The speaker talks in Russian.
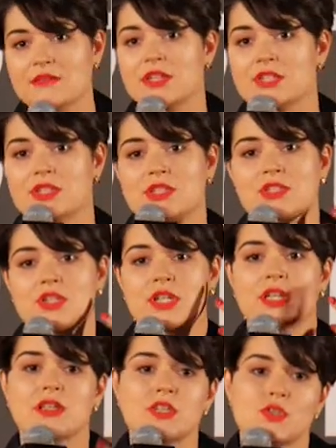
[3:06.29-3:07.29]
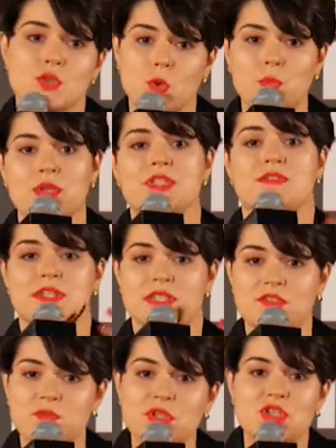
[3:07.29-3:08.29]
важно держать лицо,
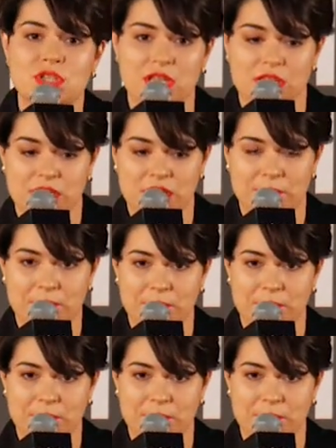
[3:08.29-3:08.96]
производить впечатление.